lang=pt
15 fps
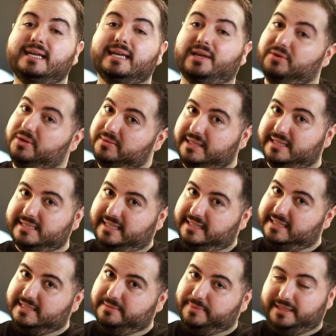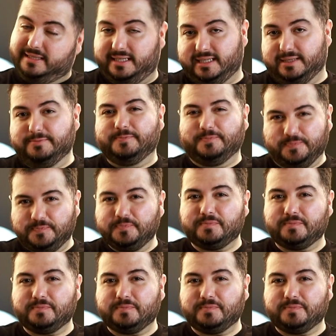Eu não testei da sapateira,